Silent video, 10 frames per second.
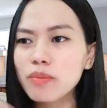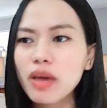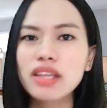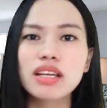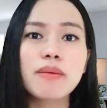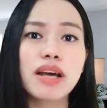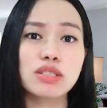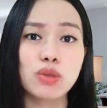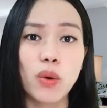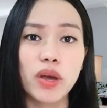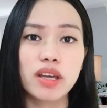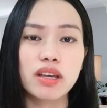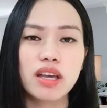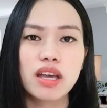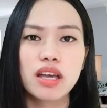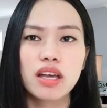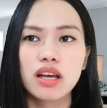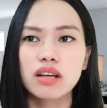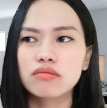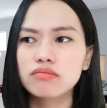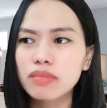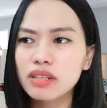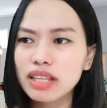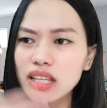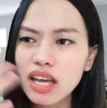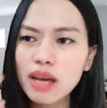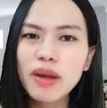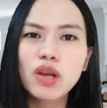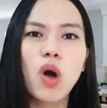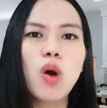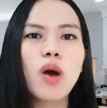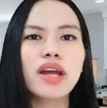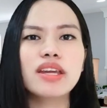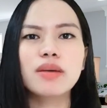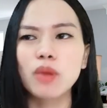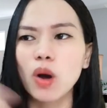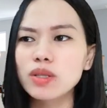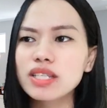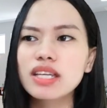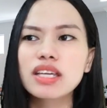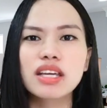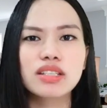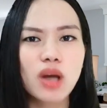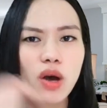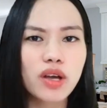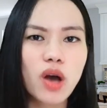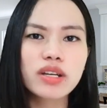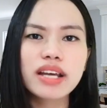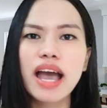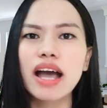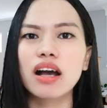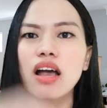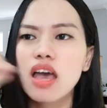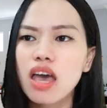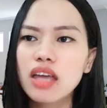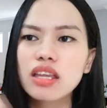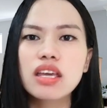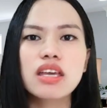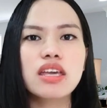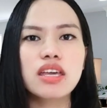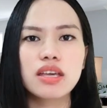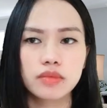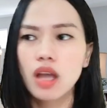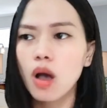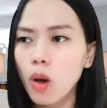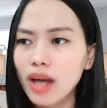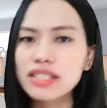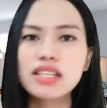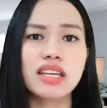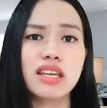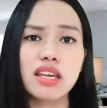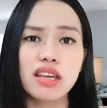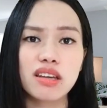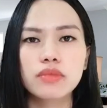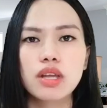mến các bạn rồi, người ta thấy các bạn có quan điểm, có chính kiến, nói gọn gàng, hết ý, hoàn chỉnh ý,